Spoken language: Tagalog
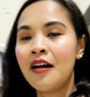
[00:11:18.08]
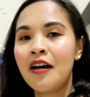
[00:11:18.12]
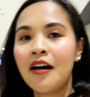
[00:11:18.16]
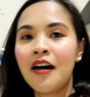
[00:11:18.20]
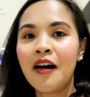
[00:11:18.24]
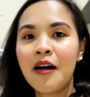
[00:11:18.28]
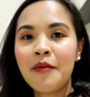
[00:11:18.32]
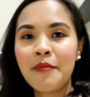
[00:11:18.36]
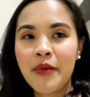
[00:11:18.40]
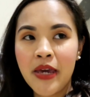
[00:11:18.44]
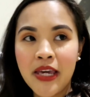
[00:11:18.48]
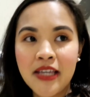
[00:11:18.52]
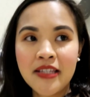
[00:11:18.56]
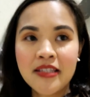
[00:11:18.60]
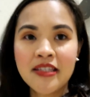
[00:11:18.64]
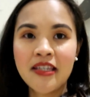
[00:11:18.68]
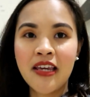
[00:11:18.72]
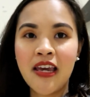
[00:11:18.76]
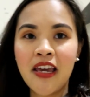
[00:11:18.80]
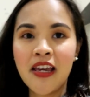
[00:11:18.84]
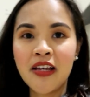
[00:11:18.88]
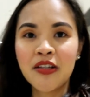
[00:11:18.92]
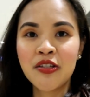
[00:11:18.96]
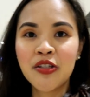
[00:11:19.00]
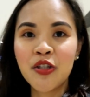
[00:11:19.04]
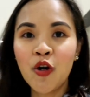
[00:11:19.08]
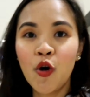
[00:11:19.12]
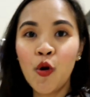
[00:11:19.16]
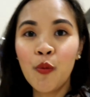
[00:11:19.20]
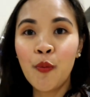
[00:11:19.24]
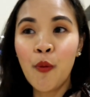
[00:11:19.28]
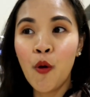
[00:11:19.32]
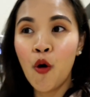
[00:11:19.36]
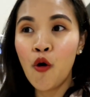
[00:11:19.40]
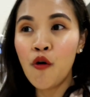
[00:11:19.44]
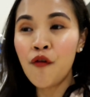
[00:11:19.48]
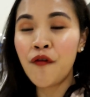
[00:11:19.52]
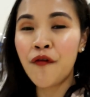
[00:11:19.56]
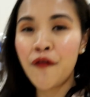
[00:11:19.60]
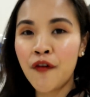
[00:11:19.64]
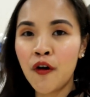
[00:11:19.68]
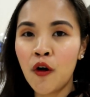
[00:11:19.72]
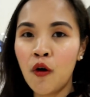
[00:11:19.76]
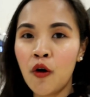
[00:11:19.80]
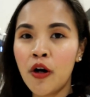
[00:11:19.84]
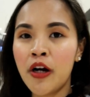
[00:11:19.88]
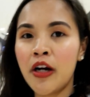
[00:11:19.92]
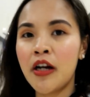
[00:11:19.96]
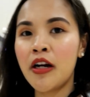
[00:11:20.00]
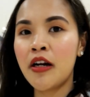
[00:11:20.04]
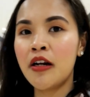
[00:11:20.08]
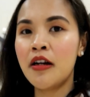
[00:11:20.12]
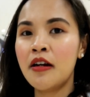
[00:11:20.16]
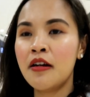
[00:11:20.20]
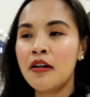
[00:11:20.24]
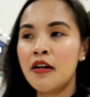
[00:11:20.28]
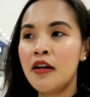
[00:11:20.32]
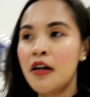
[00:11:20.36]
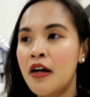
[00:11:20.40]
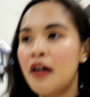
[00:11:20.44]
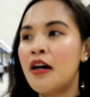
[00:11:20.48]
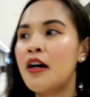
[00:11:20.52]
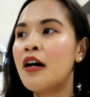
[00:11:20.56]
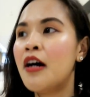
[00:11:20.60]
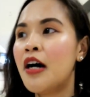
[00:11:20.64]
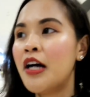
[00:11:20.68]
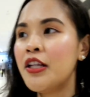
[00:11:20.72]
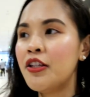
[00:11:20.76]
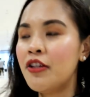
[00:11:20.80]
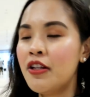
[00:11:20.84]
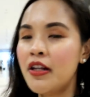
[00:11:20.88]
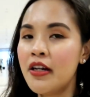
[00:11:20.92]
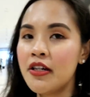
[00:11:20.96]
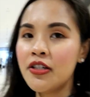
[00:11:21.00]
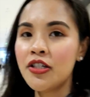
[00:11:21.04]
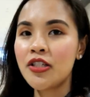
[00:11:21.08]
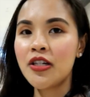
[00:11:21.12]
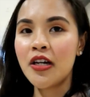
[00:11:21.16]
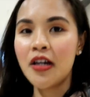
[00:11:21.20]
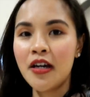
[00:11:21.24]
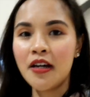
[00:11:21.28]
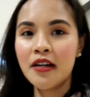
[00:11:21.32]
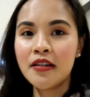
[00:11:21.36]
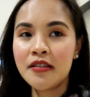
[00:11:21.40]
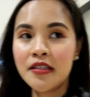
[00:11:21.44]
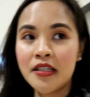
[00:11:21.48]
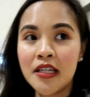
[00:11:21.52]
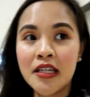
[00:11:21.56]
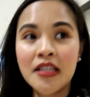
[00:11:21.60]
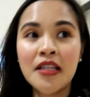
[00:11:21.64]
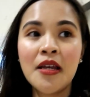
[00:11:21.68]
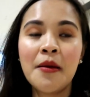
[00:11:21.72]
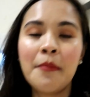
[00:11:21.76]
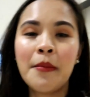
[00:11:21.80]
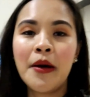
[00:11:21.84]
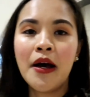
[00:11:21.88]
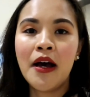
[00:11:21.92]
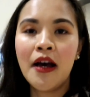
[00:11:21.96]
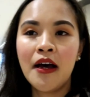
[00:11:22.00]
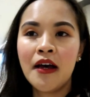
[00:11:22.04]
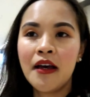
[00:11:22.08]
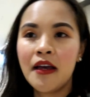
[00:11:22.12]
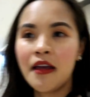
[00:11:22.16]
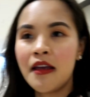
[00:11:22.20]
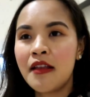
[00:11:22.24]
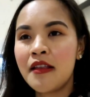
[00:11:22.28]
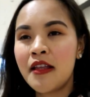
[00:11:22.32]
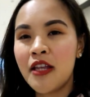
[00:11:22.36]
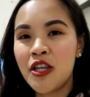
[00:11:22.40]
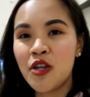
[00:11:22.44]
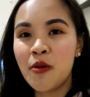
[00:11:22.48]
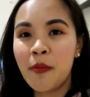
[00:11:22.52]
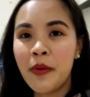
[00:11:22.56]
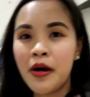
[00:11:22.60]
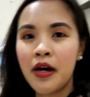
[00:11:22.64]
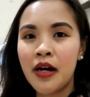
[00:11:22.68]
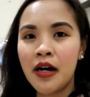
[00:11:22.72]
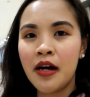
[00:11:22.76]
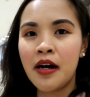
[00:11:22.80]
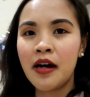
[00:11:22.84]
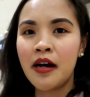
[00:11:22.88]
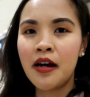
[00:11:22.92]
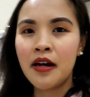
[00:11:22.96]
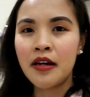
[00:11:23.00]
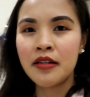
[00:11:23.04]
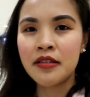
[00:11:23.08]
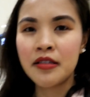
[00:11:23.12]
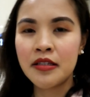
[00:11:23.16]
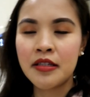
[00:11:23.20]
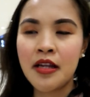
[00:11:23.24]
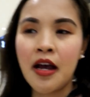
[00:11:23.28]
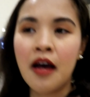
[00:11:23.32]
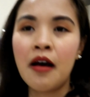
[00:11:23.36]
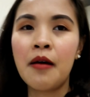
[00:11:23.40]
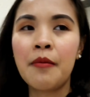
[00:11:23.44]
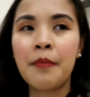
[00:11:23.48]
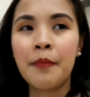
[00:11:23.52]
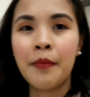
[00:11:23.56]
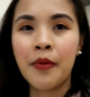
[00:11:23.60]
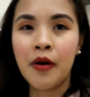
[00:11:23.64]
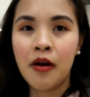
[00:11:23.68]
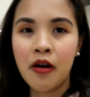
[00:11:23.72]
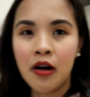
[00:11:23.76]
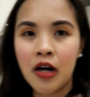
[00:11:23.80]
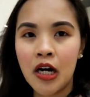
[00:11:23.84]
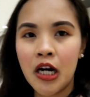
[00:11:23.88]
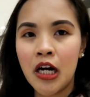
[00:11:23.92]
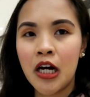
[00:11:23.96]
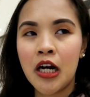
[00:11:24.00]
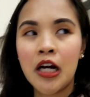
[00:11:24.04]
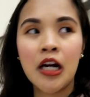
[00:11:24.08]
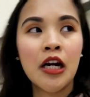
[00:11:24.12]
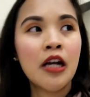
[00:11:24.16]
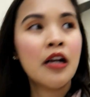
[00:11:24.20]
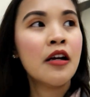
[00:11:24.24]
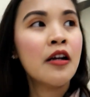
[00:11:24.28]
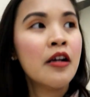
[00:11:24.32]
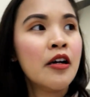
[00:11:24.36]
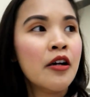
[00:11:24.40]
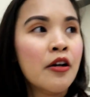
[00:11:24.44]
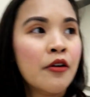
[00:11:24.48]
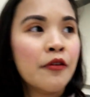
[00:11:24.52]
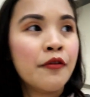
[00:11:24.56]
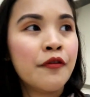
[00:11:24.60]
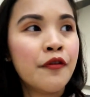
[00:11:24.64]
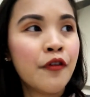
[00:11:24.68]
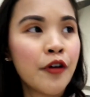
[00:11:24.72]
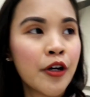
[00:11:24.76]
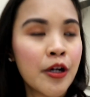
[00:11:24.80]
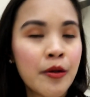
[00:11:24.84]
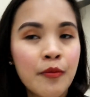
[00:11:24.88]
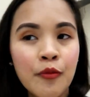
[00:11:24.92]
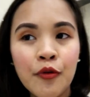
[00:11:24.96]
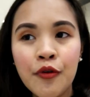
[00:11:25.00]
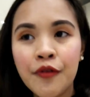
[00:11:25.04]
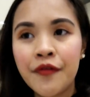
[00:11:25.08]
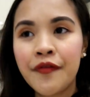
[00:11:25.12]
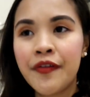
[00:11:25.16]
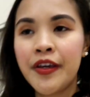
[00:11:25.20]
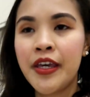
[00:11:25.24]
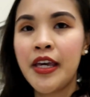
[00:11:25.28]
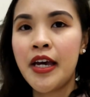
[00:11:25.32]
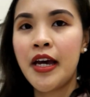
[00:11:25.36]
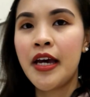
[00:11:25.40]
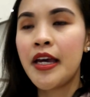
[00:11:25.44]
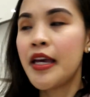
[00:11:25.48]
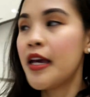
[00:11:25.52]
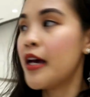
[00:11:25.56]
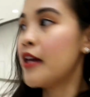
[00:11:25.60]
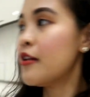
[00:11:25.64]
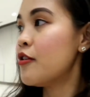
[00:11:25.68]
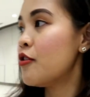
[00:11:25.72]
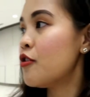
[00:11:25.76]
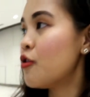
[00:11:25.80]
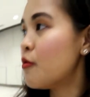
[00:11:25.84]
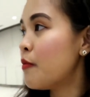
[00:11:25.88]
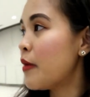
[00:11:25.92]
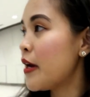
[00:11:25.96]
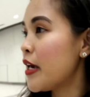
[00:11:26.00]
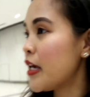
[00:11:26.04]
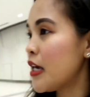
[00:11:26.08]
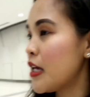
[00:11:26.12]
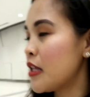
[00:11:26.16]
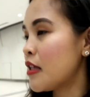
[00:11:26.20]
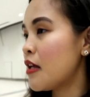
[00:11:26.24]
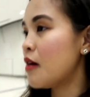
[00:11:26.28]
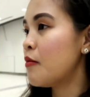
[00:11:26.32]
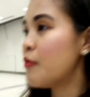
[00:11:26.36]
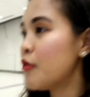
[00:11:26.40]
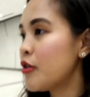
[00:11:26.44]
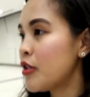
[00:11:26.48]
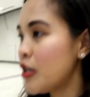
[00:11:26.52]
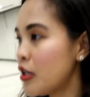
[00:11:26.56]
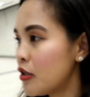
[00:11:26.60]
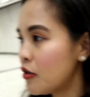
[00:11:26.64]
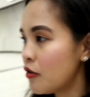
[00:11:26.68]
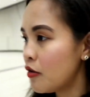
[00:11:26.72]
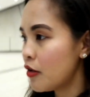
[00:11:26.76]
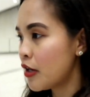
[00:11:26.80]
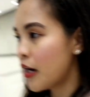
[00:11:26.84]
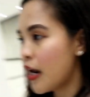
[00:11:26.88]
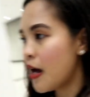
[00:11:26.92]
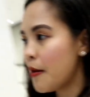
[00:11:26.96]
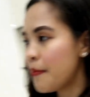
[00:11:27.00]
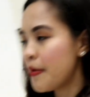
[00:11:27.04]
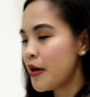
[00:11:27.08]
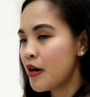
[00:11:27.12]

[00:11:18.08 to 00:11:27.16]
amazing. So, yung floor, ano lang siya, cinema. And then yung mga snack bar for movie, ayan. Yun yung makikita mo dito, grabe.